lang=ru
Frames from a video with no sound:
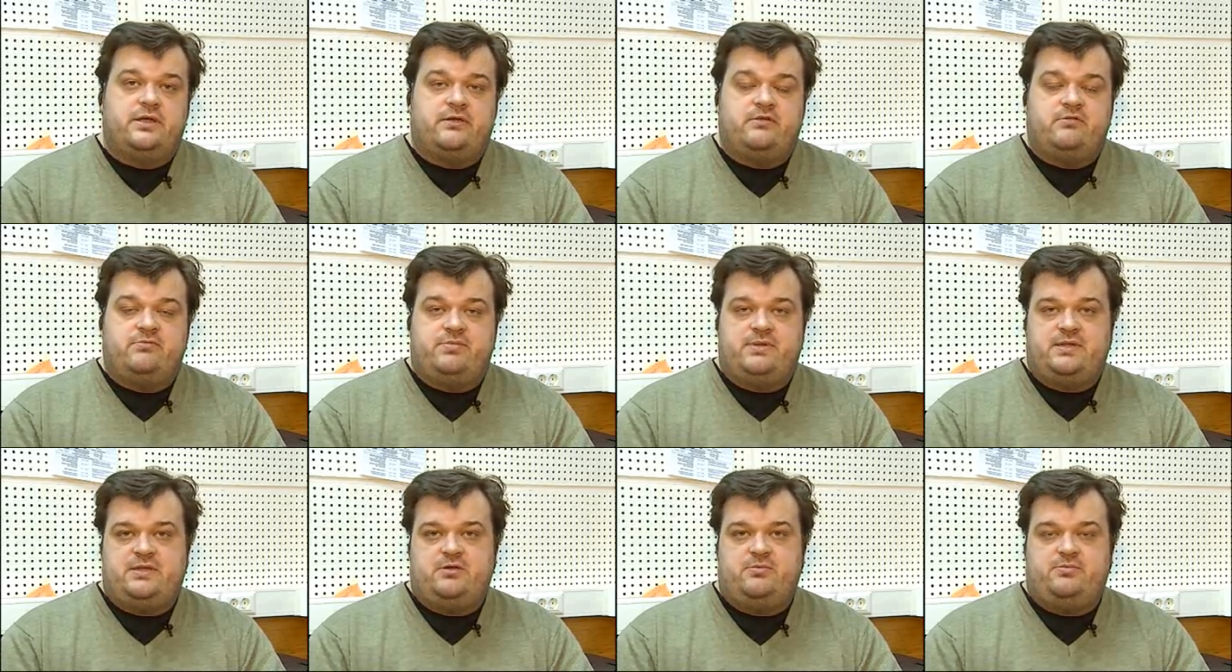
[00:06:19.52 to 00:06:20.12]
Я вам
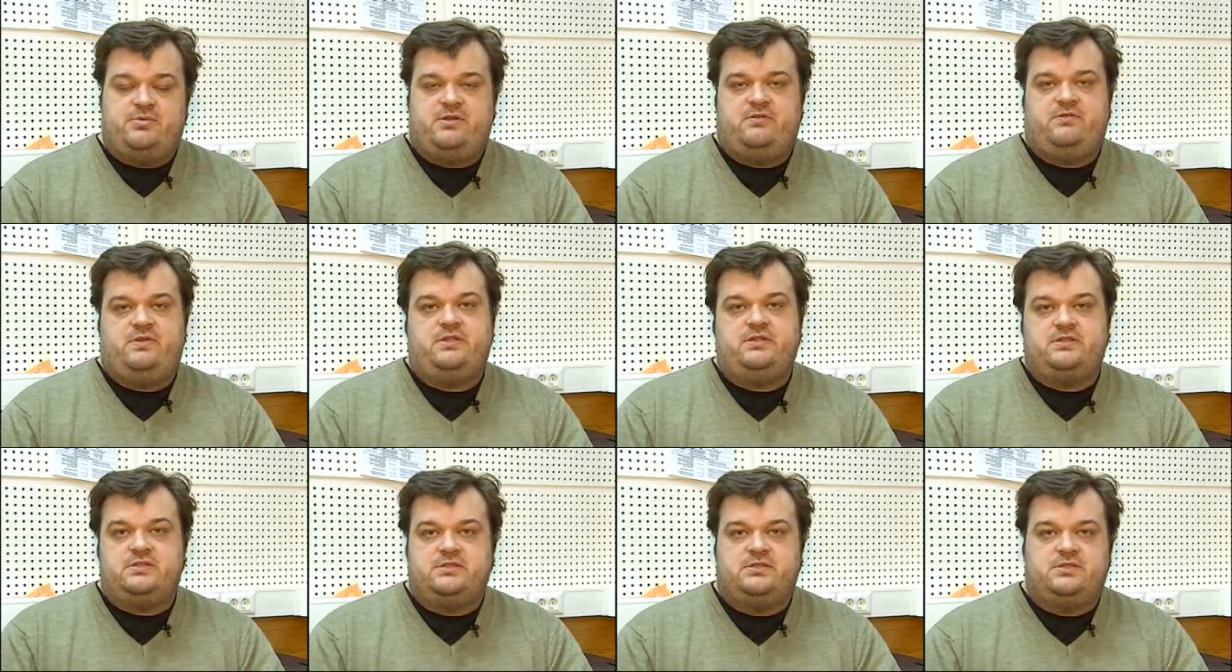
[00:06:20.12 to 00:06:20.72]
передаю
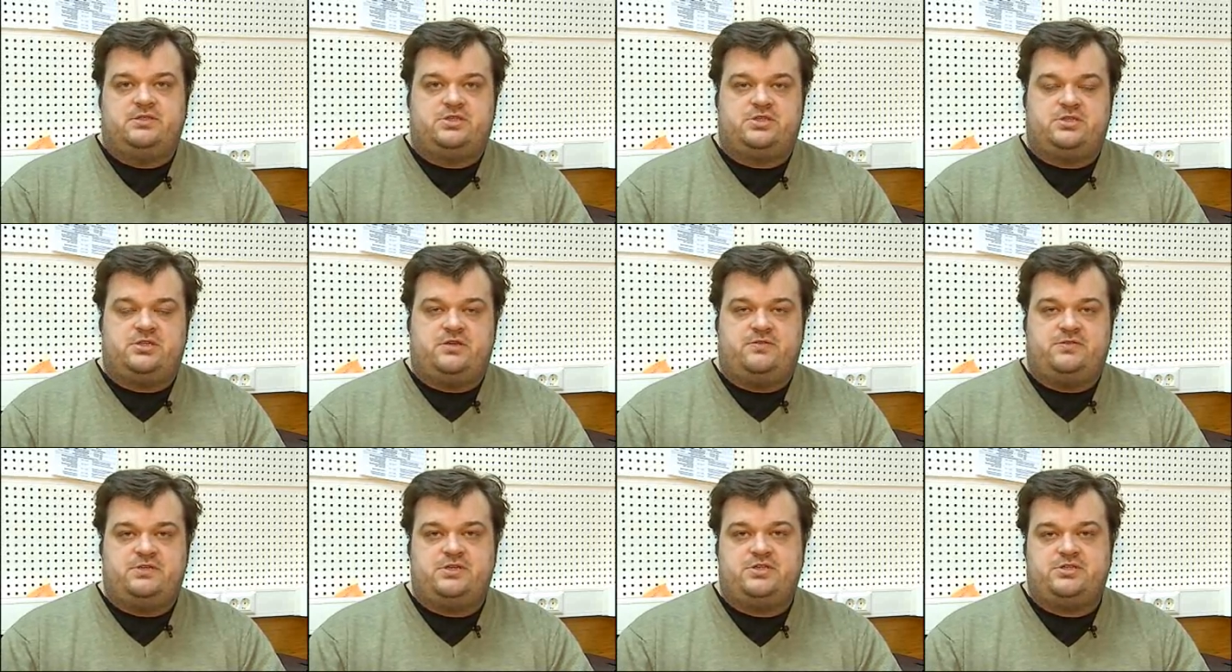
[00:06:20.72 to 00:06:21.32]
привет,
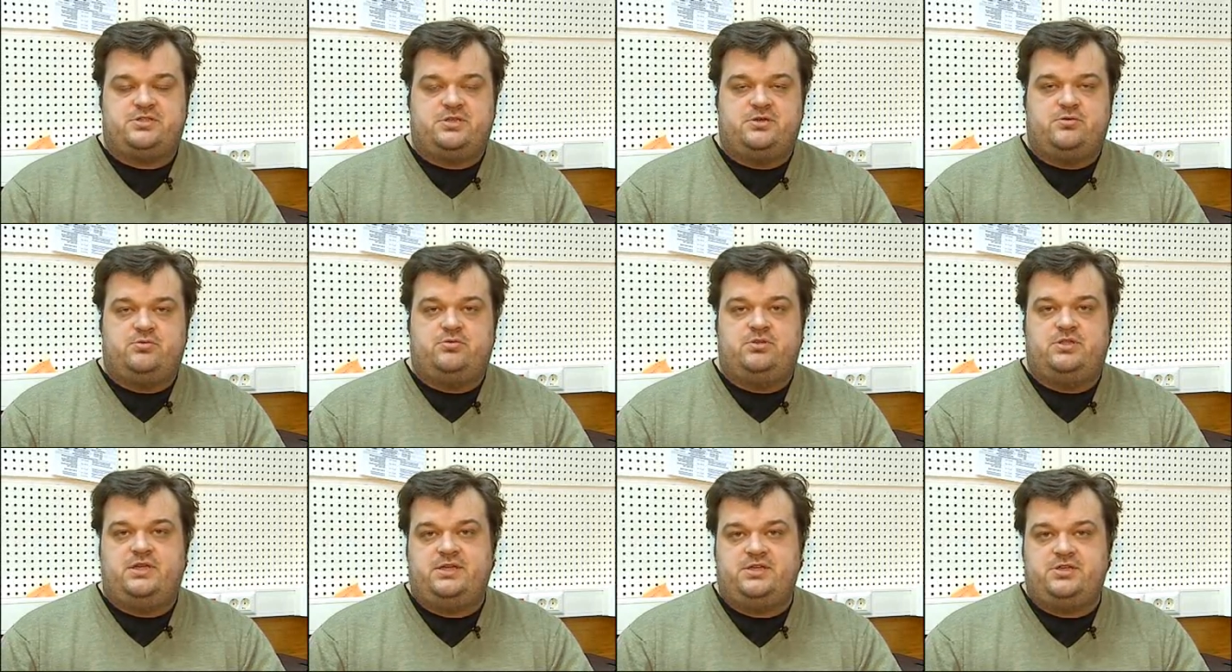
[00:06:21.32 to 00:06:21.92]
желаю всяческой
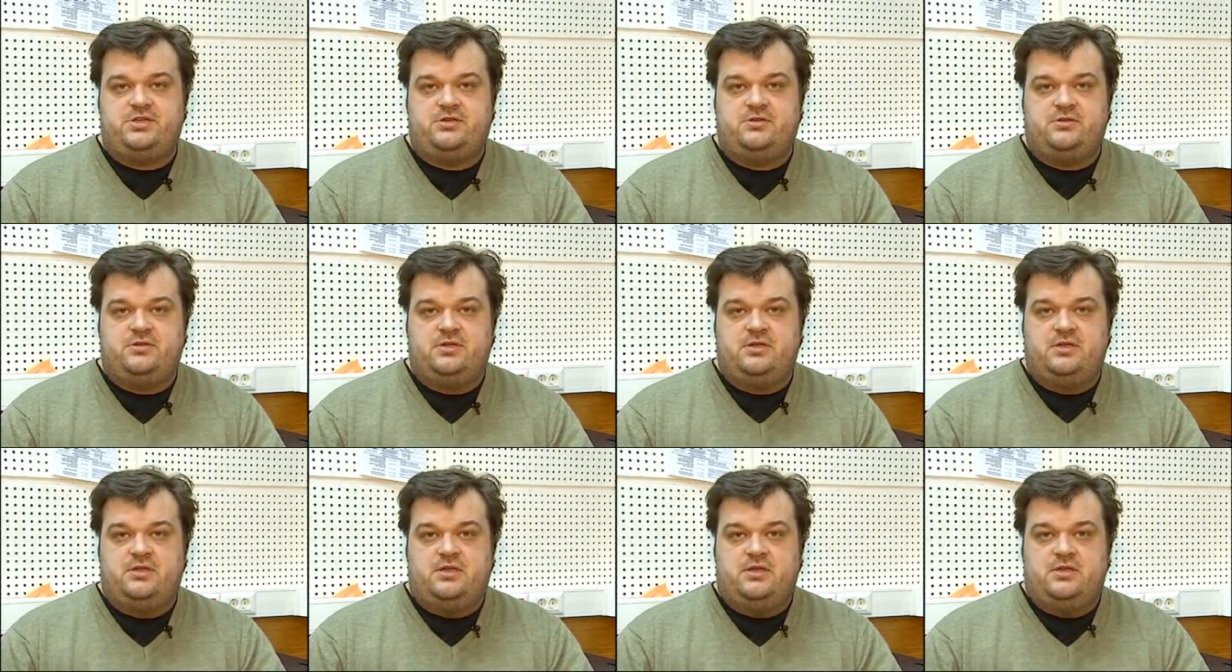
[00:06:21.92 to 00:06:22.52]
удачи.
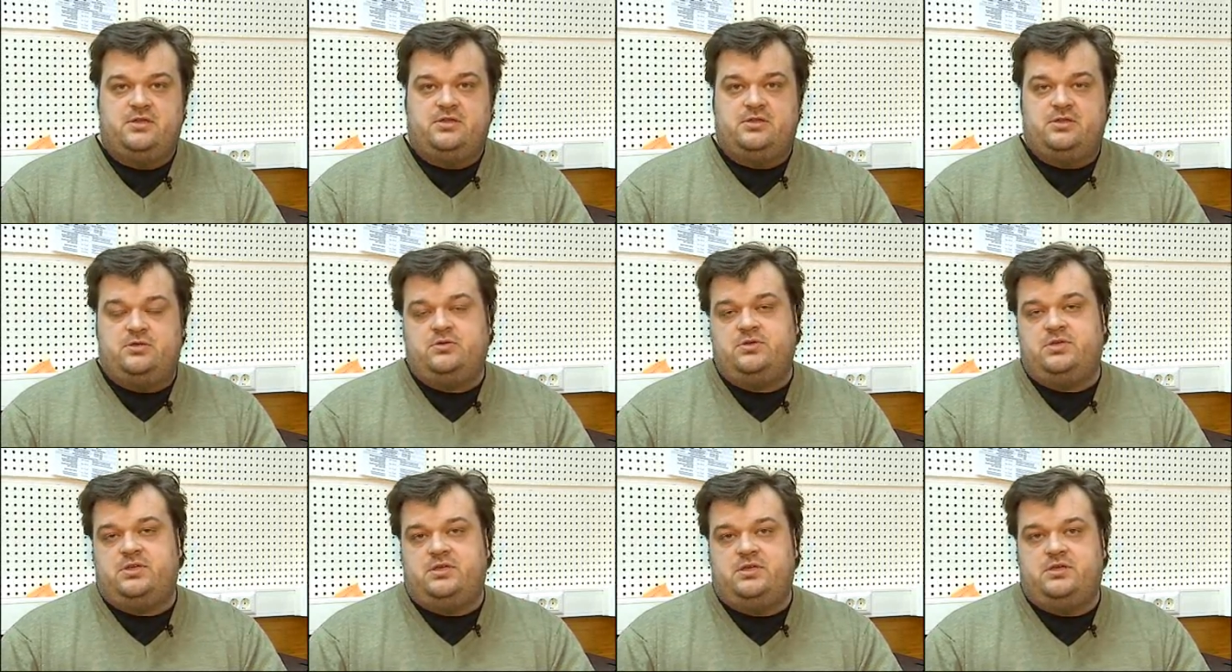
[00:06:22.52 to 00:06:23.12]

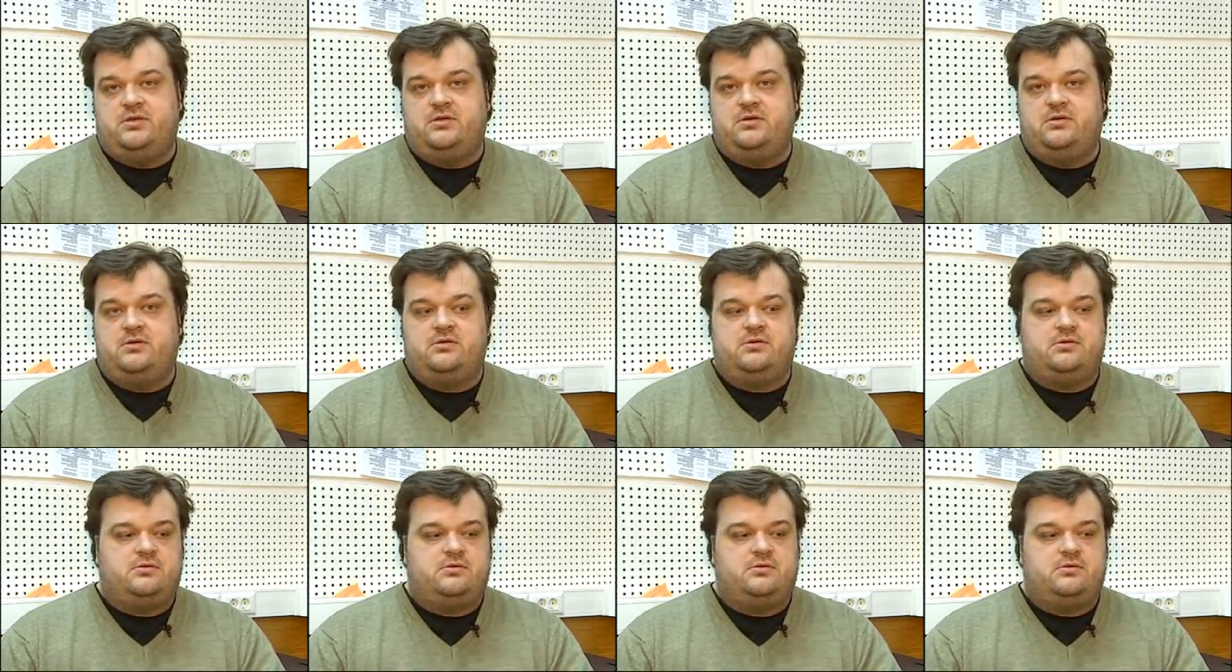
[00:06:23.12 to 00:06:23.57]
Ну и